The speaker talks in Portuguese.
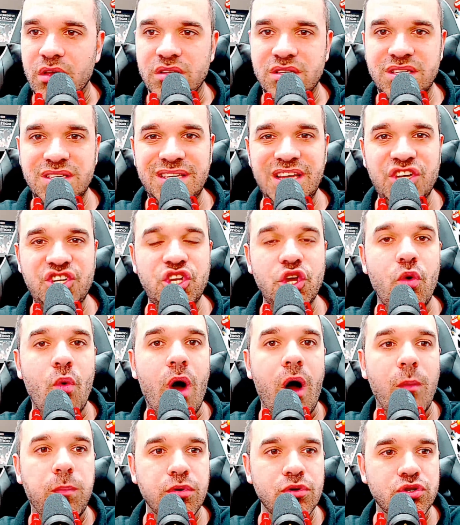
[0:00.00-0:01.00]
seja
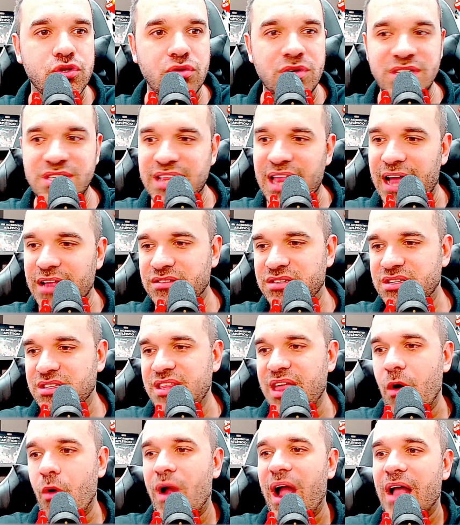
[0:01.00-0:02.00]
igual para os dois lados.
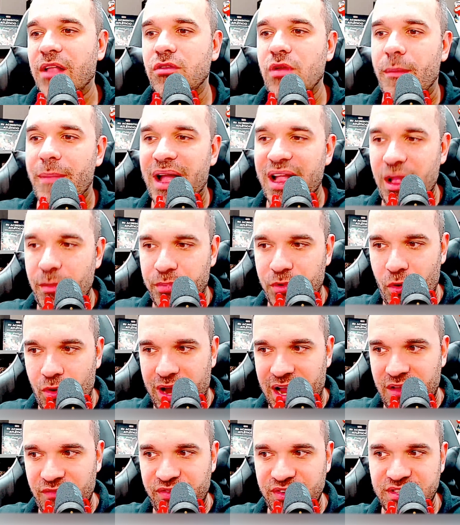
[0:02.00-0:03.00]
Deu cartão amarelo porque o
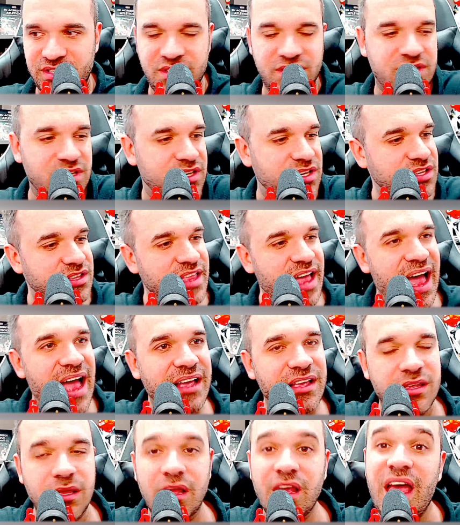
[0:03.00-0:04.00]
cara fez isso aqui, dá
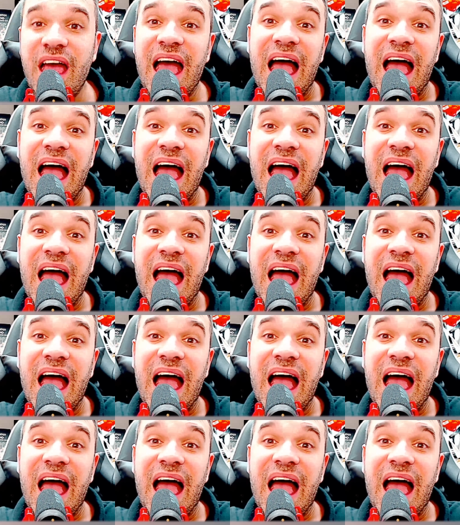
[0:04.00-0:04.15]
aqui.